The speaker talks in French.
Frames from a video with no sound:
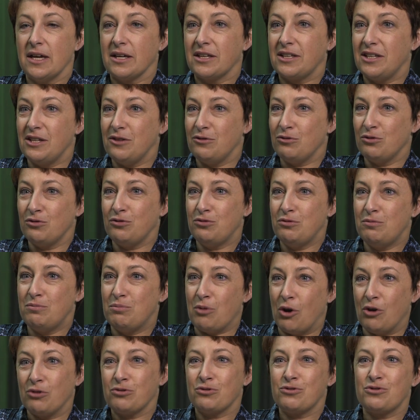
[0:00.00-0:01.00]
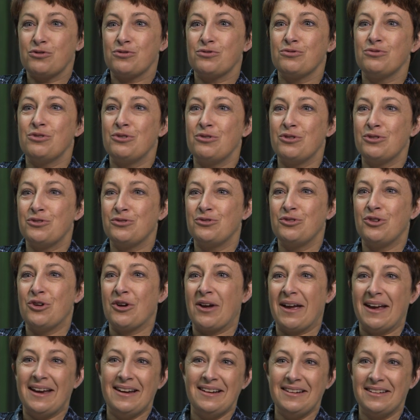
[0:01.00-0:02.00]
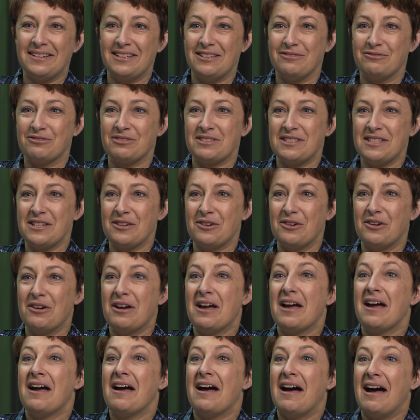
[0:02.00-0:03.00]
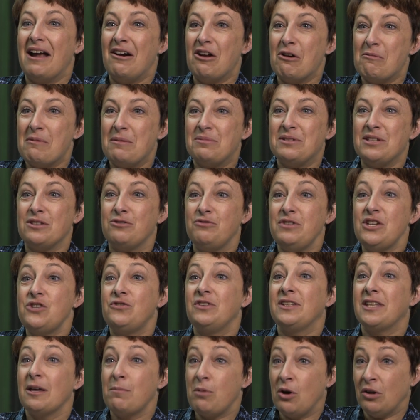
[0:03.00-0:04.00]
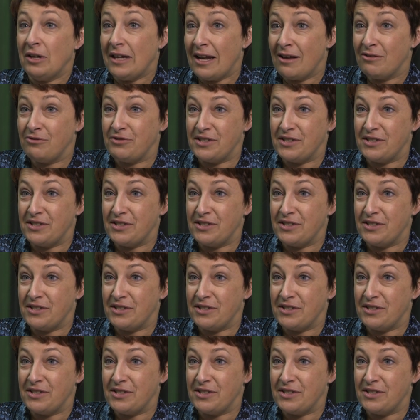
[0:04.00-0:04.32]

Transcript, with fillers: qui vont vous prendre sous, euh, sous leur aile et qui vont dire euh, Alors, ma petite fille, je vais t'apprendre la